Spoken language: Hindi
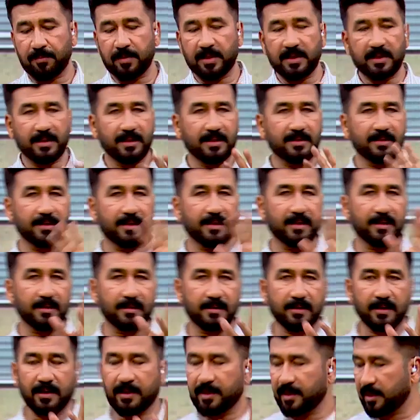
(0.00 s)
इंदा जो
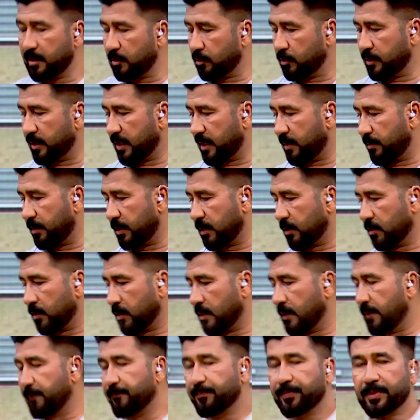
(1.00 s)
तरियल हूंदा बिल्कुल
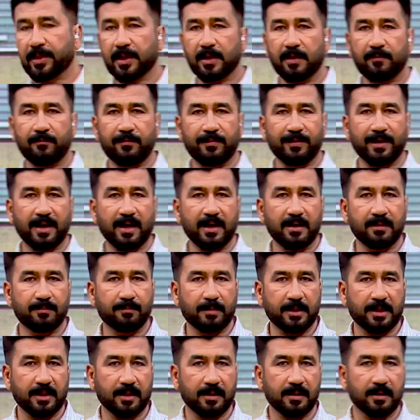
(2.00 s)
फ्राइड
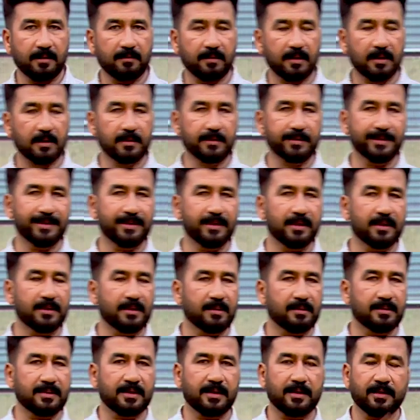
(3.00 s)
पटाटन वगैरह थे तो
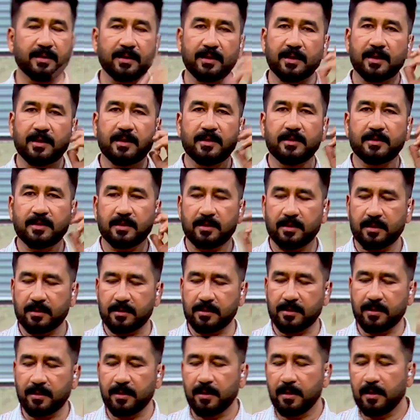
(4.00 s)
अस कटी खे ठीक
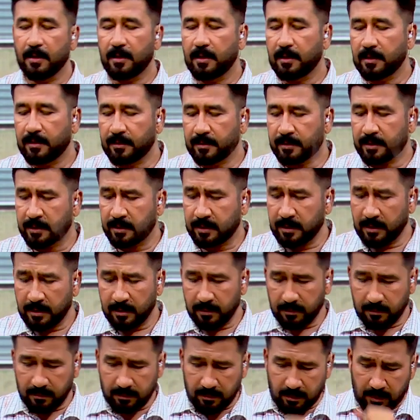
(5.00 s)
है ठीकु
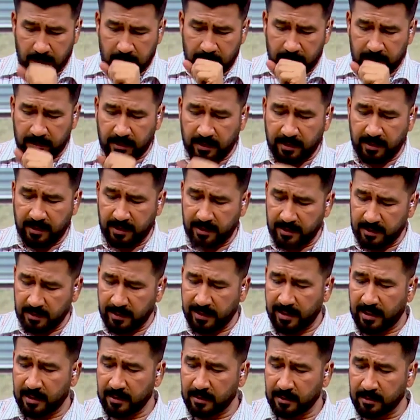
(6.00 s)
आहे त
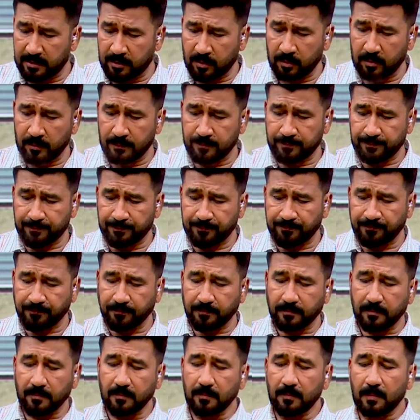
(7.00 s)
हीउ कजो
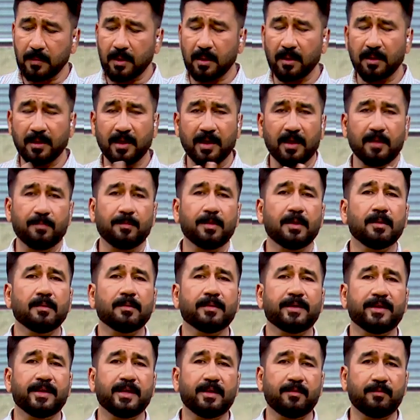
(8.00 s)
कि इनमें
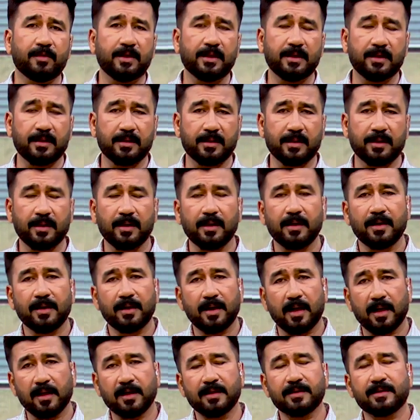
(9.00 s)
ग्रेवी न ठहे
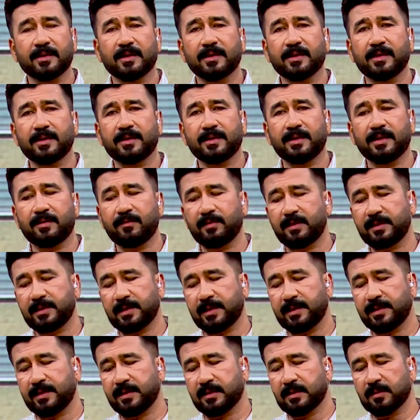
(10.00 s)
अगर तक ग्रेवी
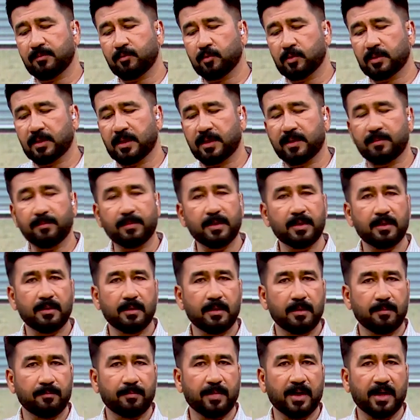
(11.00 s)
ठाणी है तो इनमें
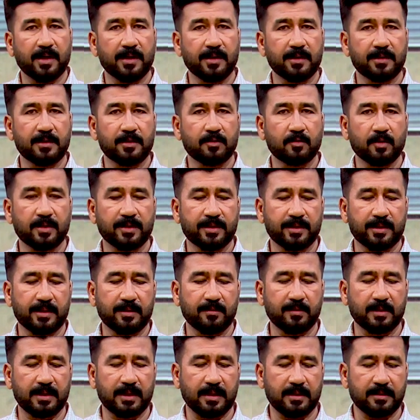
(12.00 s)
पानी की क्वांटिटी
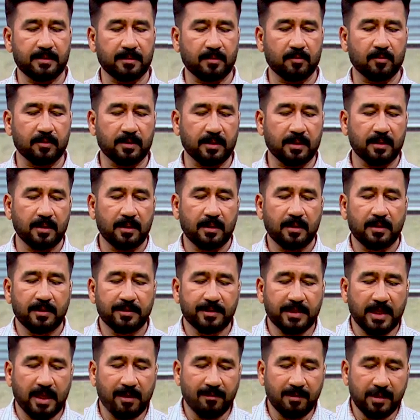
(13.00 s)
वधाए सघूं था
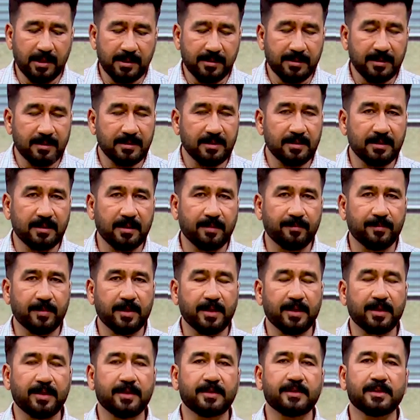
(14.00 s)
चांवर असांजा दम
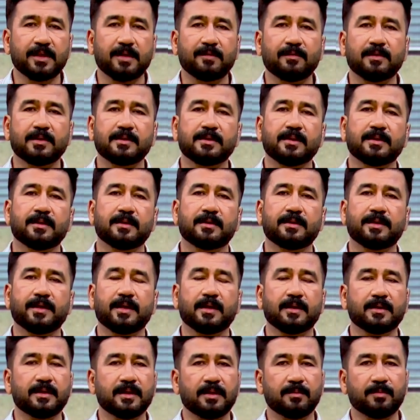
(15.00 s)
से आहिनि चांवर असांजा
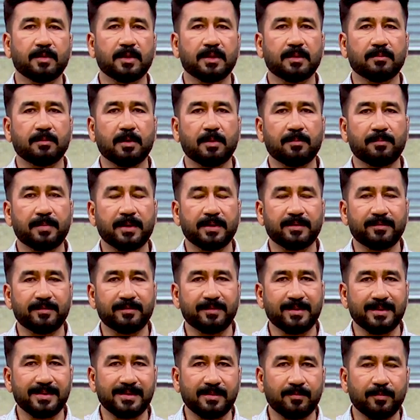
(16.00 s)
तयारु थियनि पिया तमामु
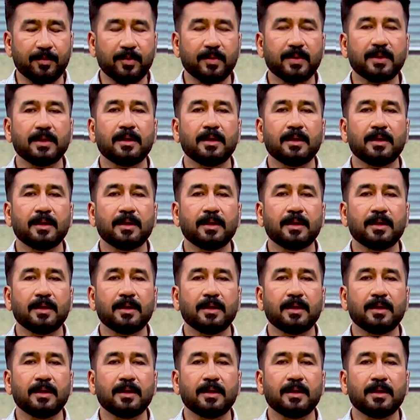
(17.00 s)
बहितरीनु रेसिपियूं